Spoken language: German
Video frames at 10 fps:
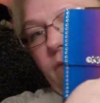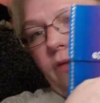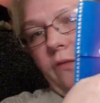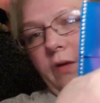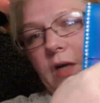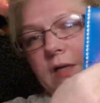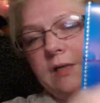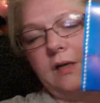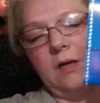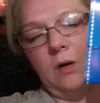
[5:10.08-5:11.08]
Wieder das
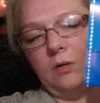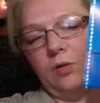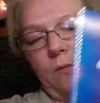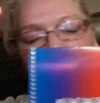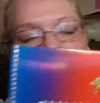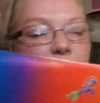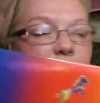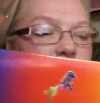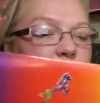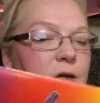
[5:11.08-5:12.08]
genau
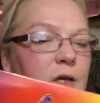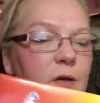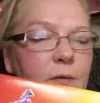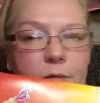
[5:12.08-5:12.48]
gleiche wie hier.